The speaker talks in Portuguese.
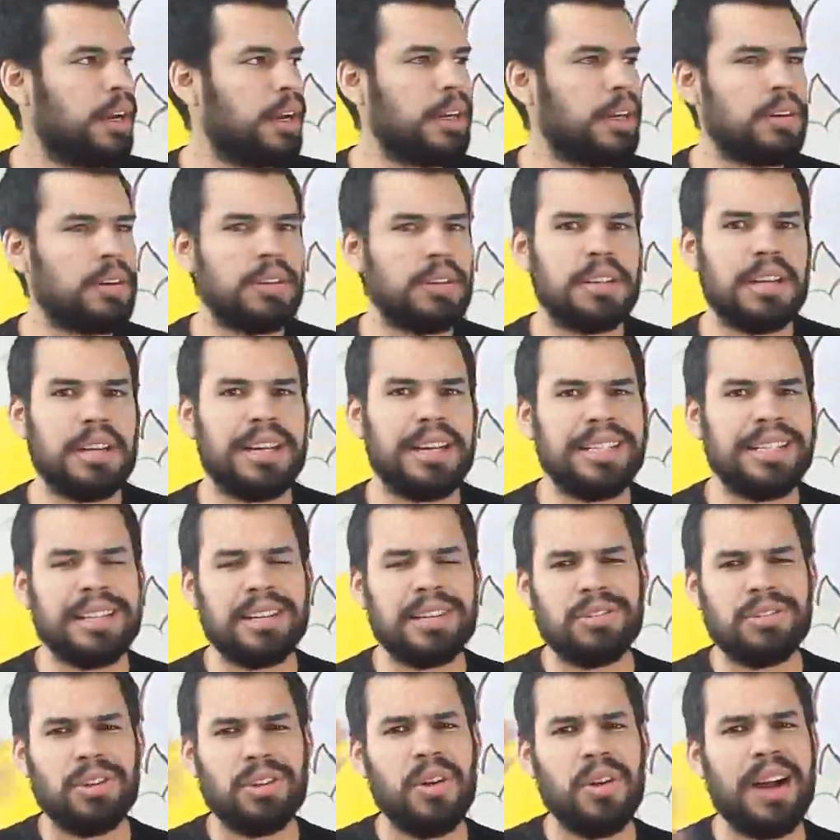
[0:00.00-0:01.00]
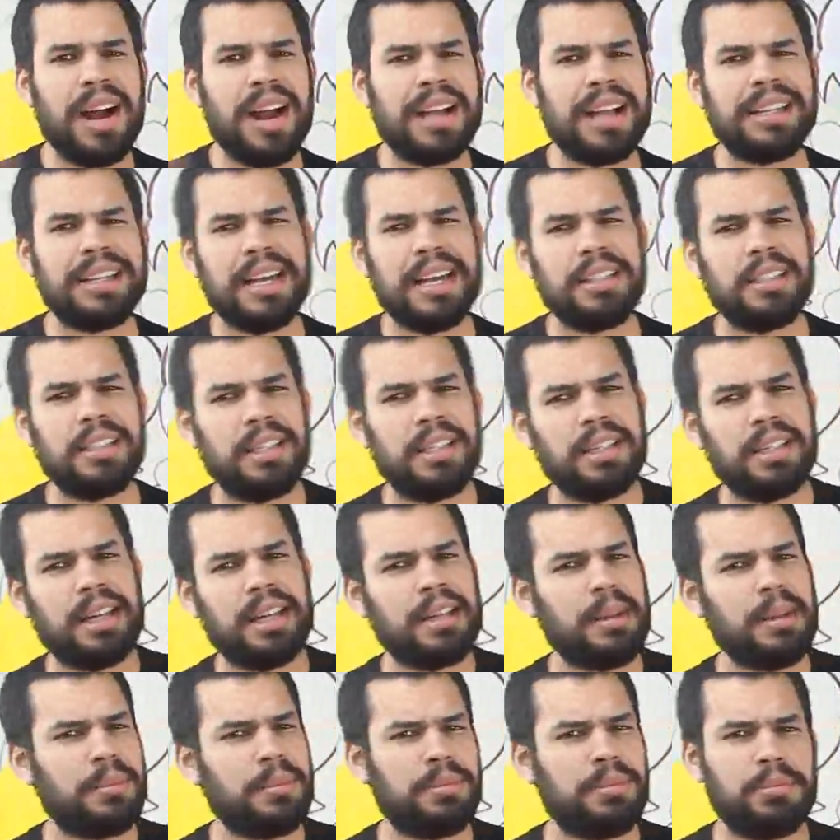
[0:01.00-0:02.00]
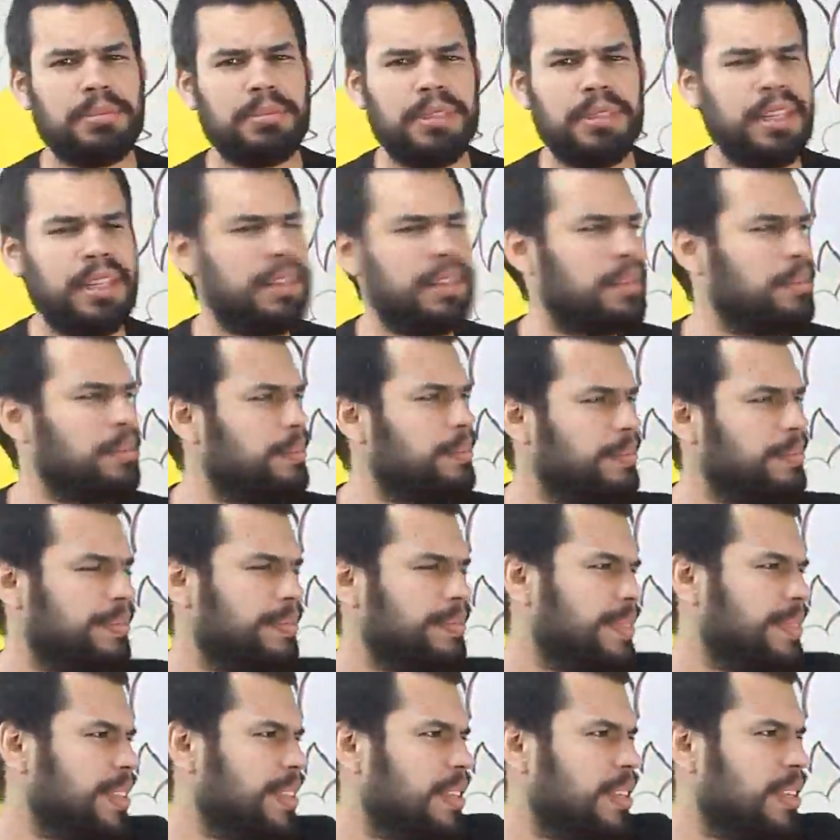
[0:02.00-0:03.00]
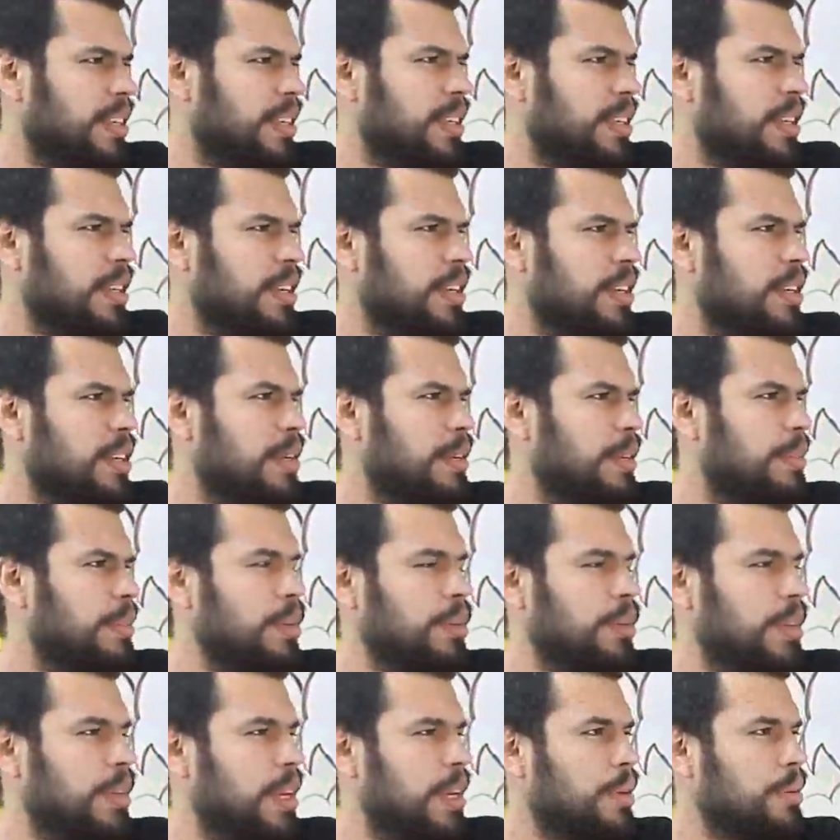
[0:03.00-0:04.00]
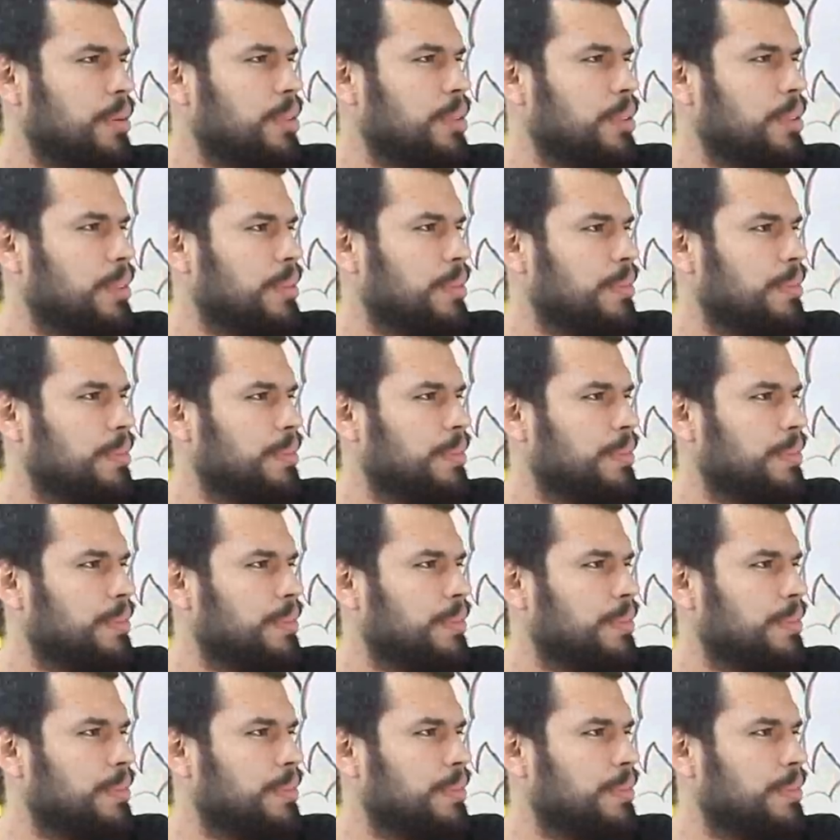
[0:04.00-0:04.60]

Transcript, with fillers: Olha que coisa linda, só o cartaz de entrar tá muito lindo. Meu Deus.